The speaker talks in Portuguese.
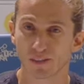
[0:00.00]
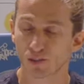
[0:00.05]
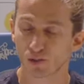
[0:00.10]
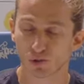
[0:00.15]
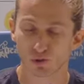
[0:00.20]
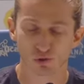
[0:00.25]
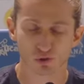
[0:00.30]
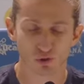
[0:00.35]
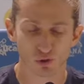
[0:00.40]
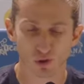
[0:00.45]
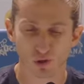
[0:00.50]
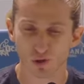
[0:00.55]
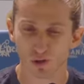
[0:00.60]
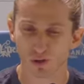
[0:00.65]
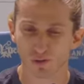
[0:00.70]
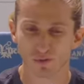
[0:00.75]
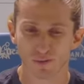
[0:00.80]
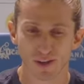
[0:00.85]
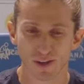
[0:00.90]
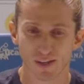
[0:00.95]
Mas isso
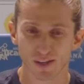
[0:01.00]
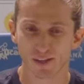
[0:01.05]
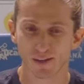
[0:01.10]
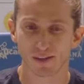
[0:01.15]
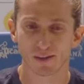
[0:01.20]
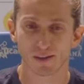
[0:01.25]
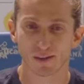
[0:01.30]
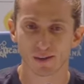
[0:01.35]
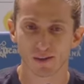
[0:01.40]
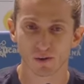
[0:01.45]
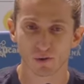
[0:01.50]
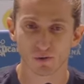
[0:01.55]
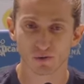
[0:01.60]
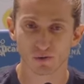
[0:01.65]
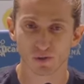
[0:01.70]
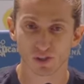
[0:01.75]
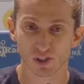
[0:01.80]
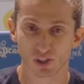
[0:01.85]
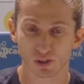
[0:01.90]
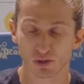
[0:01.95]
só vai
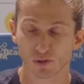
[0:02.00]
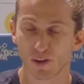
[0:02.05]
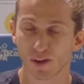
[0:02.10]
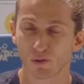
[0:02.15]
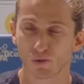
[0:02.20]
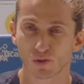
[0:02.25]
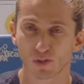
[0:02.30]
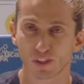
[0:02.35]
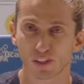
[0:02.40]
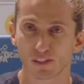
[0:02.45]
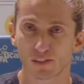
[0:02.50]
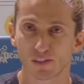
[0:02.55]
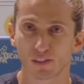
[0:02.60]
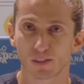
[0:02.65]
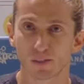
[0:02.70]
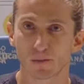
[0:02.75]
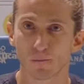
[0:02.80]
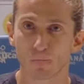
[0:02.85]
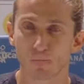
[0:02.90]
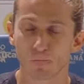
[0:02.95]
a gente só vai
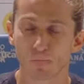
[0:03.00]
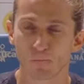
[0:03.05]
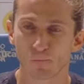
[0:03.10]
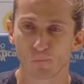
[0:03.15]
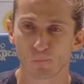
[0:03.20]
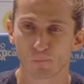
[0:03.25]
conseguir se